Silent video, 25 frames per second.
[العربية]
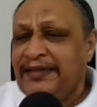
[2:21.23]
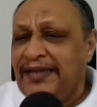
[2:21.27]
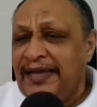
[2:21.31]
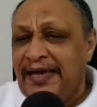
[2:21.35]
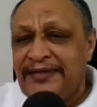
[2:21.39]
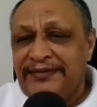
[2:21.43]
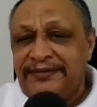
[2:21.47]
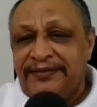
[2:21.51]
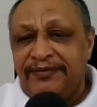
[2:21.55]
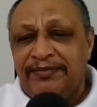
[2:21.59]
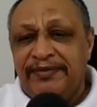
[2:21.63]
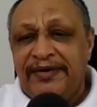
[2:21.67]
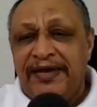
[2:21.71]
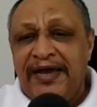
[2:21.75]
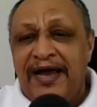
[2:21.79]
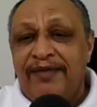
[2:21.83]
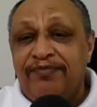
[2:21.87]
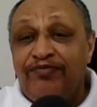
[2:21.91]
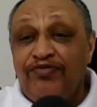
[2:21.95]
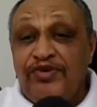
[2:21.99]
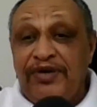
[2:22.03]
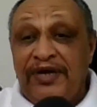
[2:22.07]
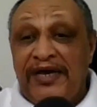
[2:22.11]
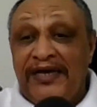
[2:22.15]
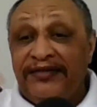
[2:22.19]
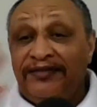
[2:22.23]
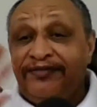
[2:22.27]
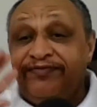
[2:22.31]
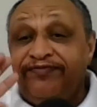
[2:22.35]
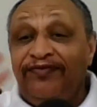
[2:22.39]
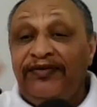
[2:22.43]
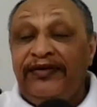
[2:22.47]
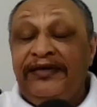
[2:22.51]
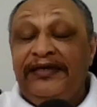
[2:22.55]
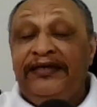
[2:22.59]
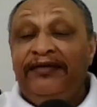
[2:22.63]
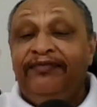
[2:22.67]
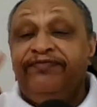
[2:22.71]
لازم قاموا ناس
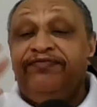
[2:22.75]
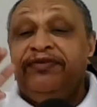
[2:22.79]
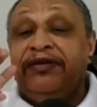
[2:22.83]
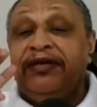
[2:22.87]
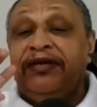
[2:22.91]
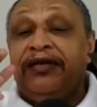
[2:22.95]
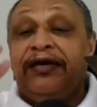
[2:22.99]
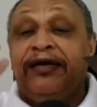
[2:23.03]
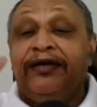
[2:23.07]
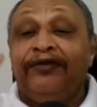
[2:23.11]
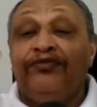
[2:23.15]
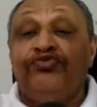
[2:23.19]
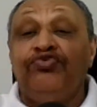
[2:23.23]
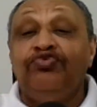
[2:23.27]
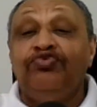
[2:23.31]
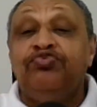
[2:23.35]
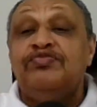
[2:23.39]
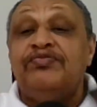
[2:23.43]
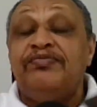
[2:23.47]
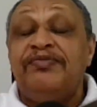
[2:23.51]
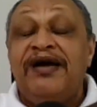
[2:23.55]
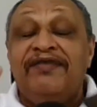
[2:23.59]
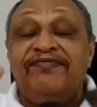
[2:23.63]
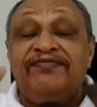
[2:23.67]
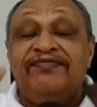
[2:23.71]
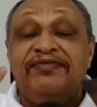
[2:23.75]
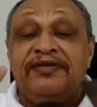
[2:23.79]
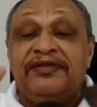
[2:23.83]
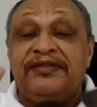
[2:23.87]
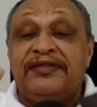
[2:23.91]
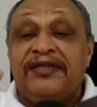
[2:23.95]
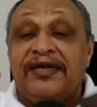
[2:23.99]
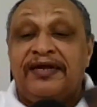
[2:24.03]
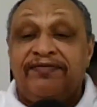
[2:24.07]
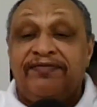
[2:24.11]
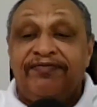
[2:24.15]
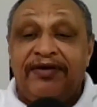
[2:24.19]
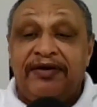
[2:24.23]
في في الخرطوم ما في
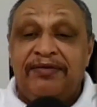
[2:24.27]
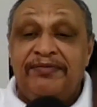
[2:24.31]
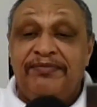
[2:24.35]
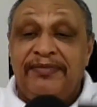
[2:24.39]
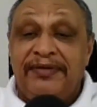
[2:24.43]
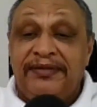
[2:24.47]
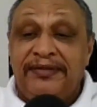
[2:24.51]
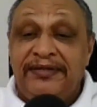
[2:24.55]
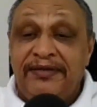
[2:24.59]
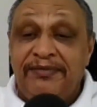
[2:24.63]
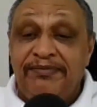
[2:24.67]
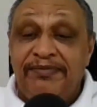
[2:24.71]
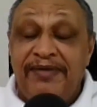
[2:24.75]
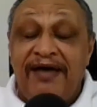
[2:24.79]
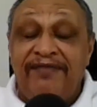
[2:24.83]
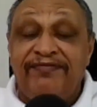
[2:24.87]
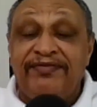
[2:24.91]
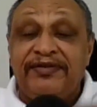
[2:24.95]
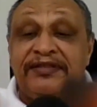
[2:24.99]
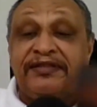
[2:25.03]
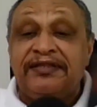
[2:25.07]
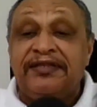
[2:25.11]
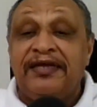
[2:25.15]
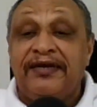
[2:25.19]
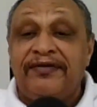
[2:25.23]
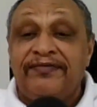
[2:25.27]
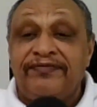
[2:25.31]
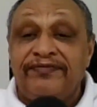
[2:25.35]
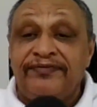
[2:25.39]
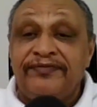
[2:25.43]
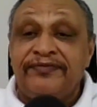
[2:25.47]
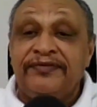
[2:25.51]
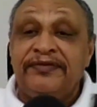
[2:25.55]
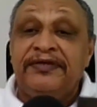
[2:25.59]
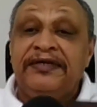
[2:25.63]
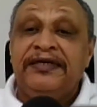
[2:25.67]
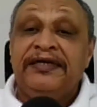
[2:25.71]
طرف المدينة ما في الطرف